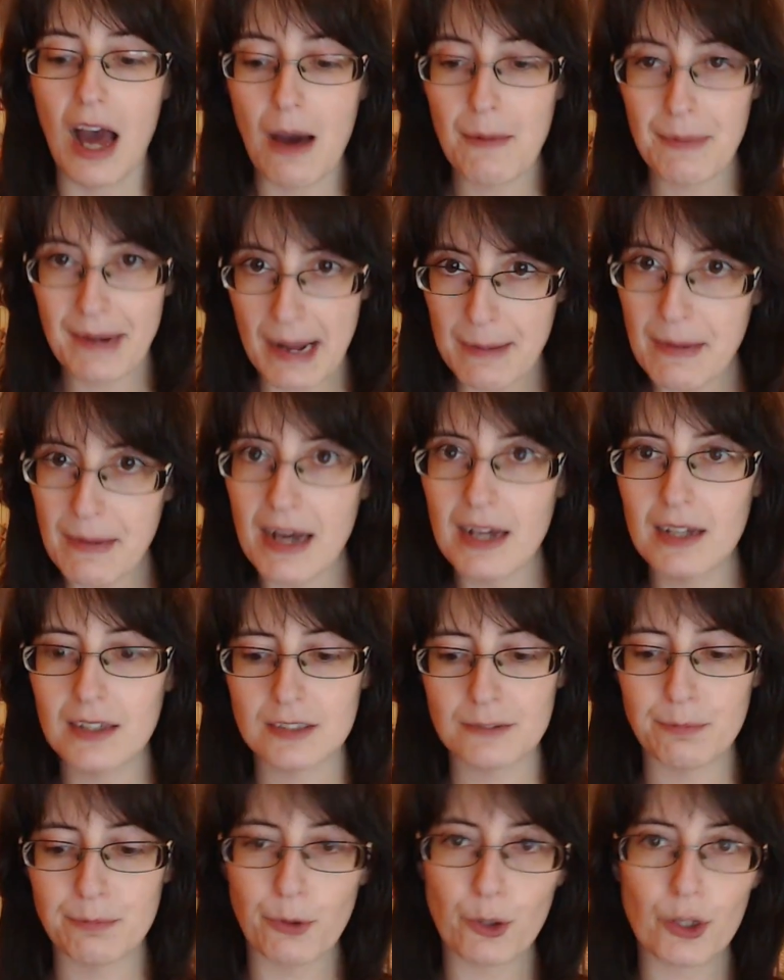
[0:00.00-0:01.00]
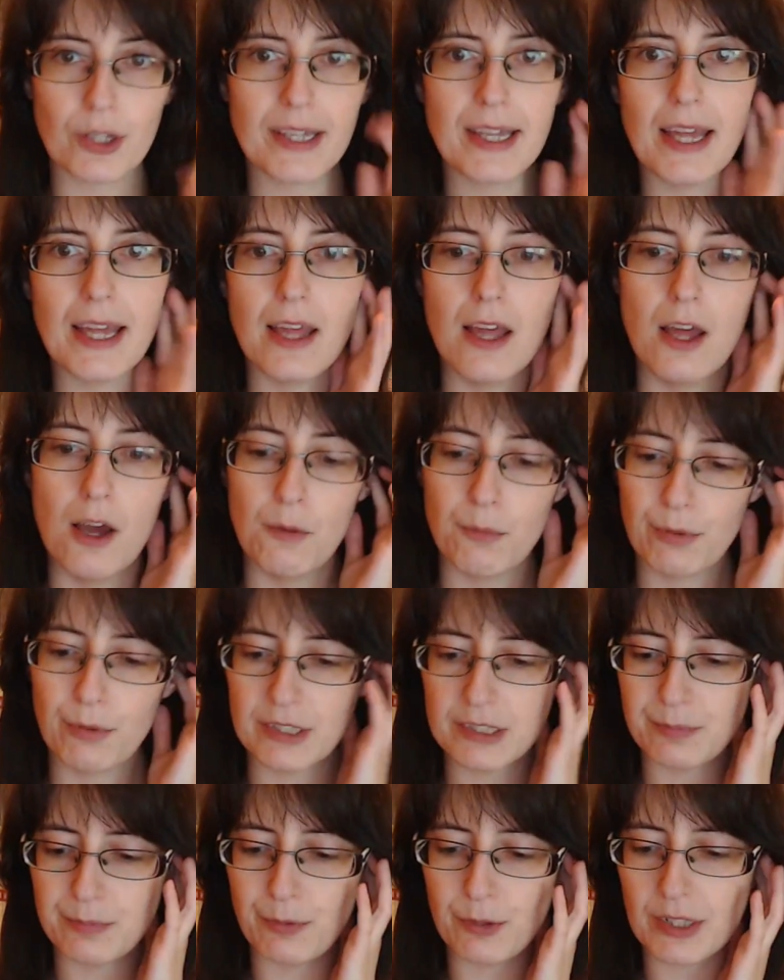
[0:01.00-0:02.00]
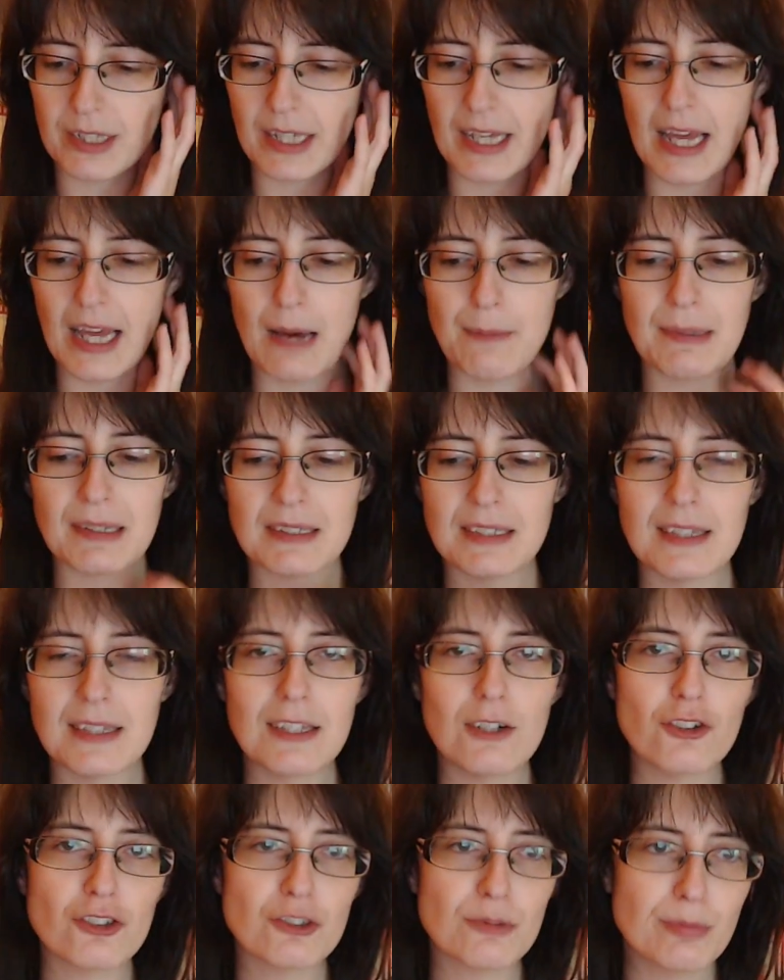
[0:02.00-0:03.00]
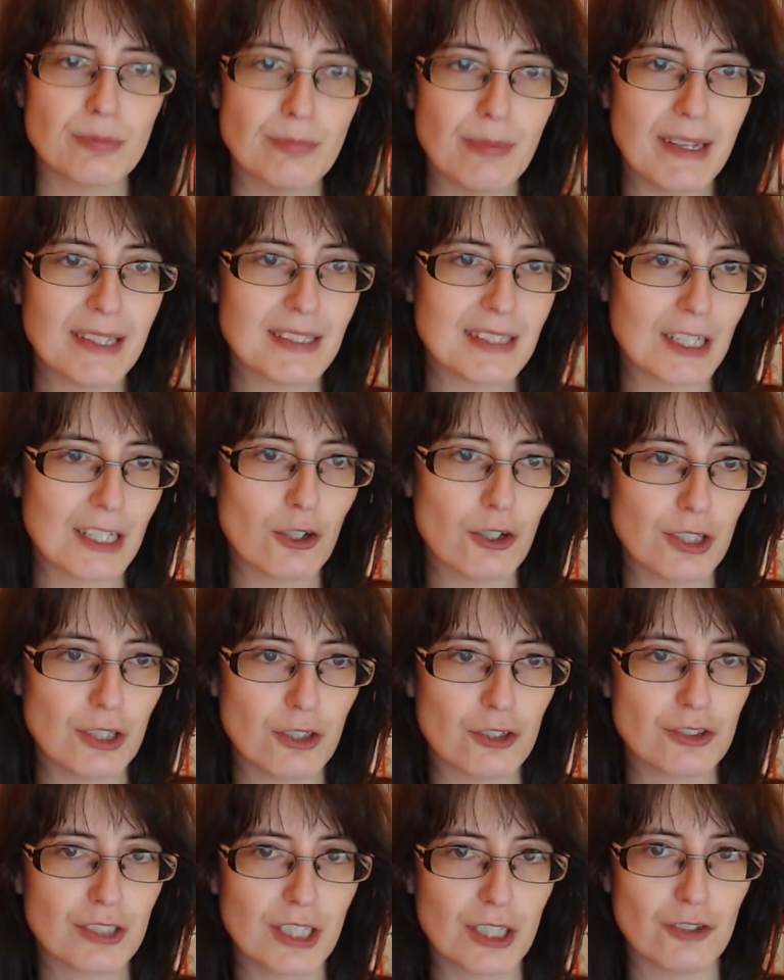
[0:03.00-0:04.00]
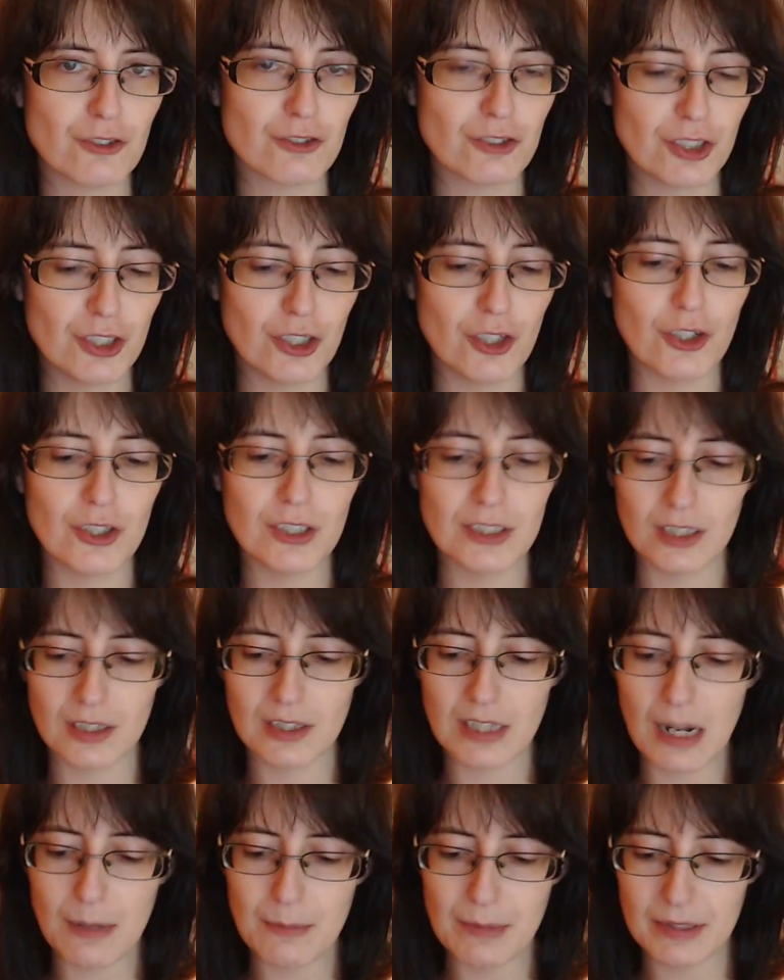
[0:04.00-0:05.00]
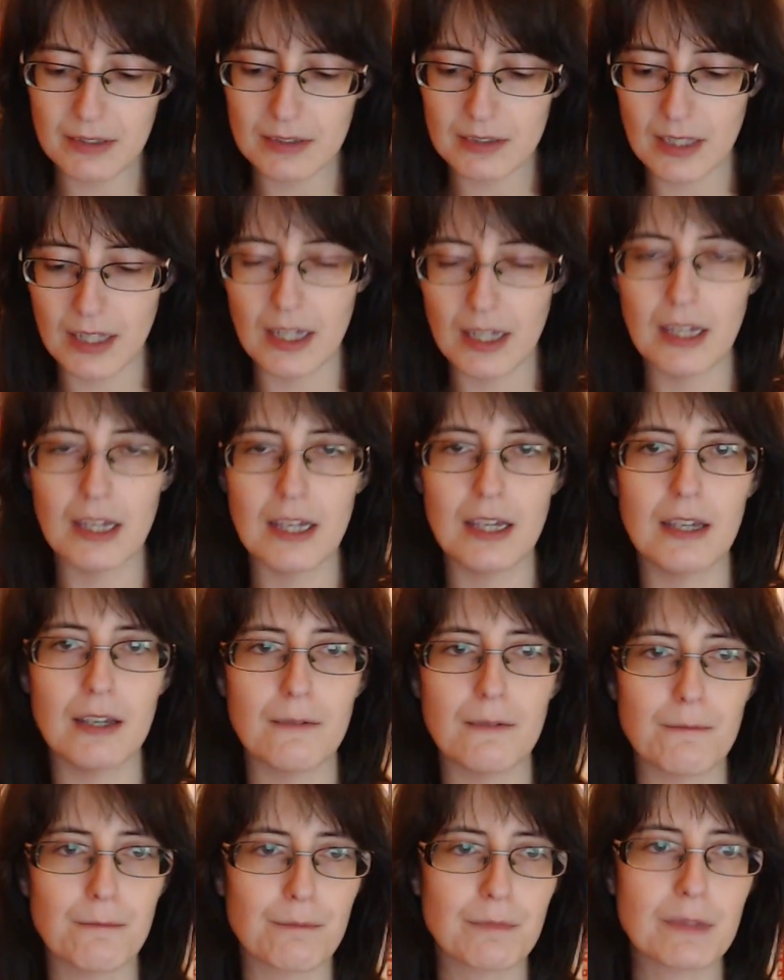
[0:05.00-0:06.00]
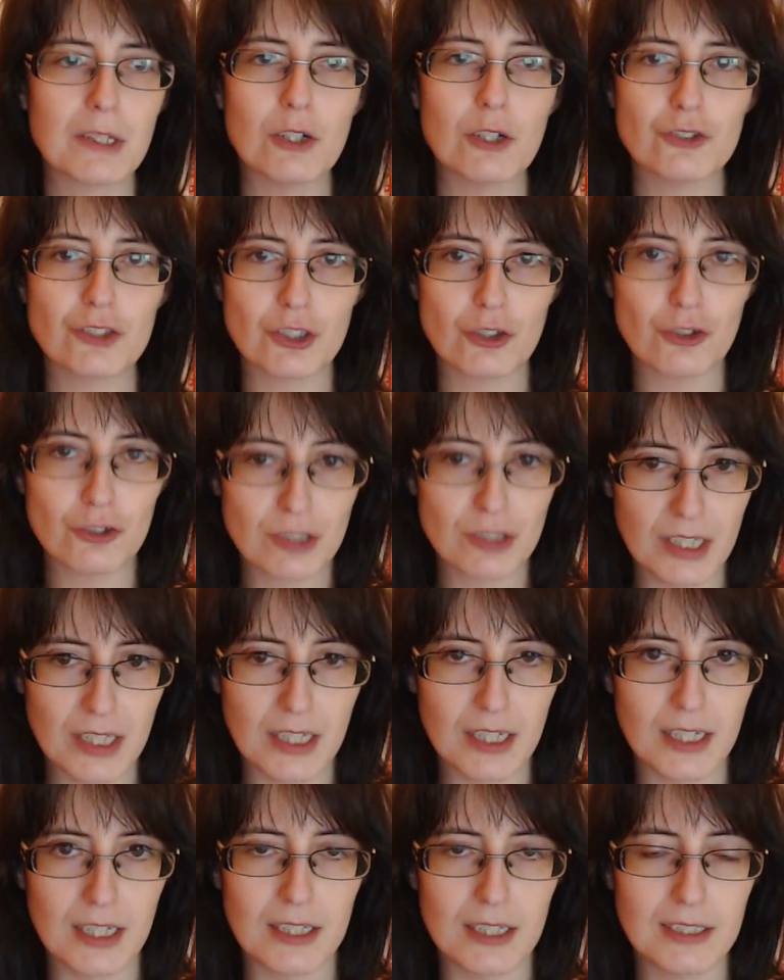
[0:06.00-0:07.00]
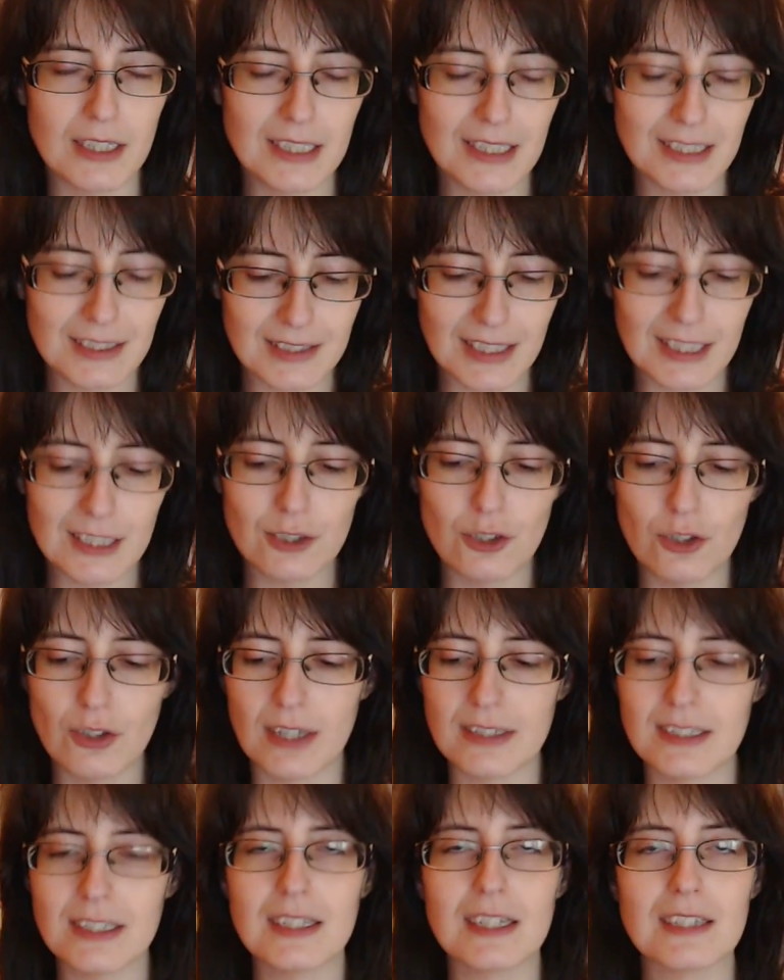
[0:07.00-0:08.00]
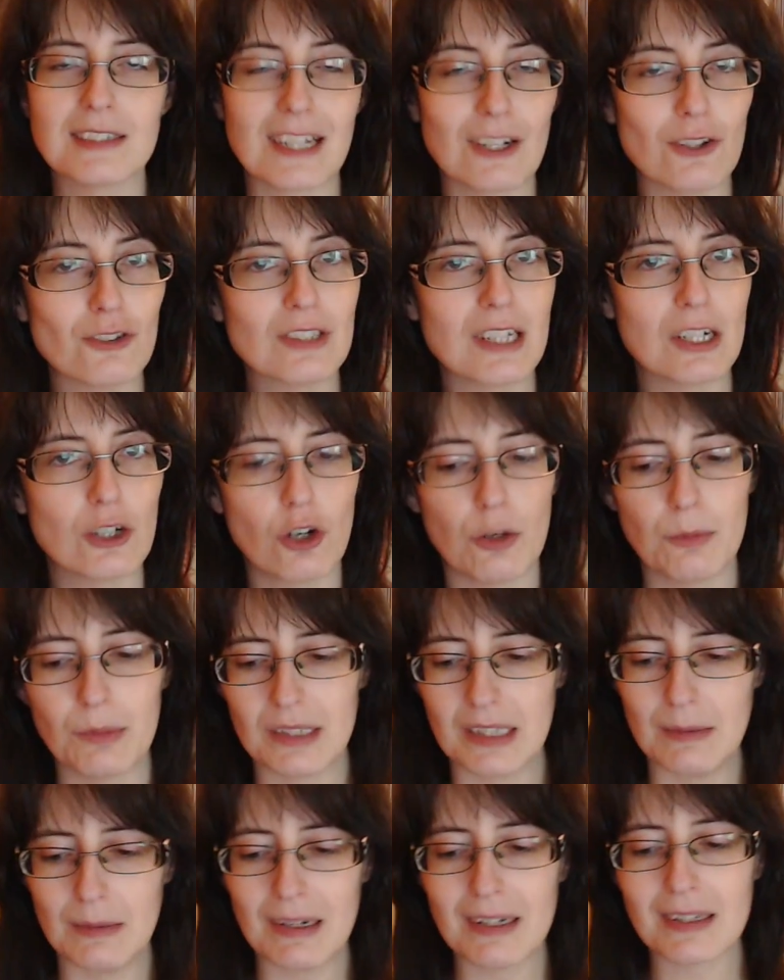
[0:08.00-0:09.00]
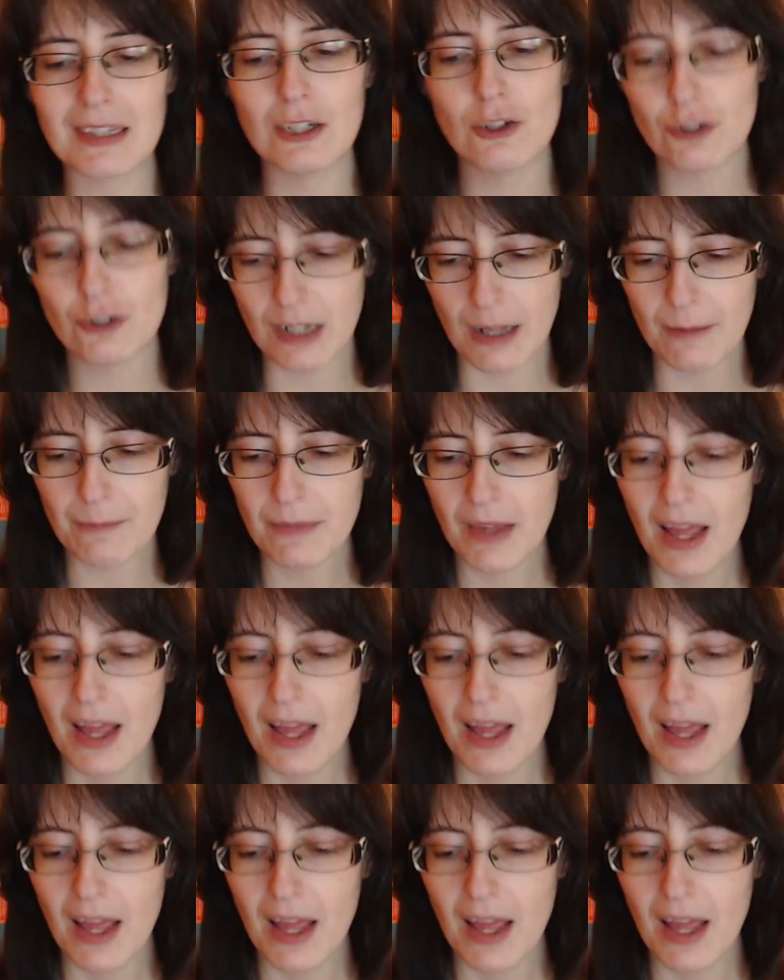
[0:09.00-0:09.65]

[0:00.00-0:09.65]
¿Habrá más? ¿Por qué? Pues porque aparte de los 20 códigos que nos dio inicialmente mm, los chicos de, de Nintendo, de allí, del Salón del Cómic de Barcelona,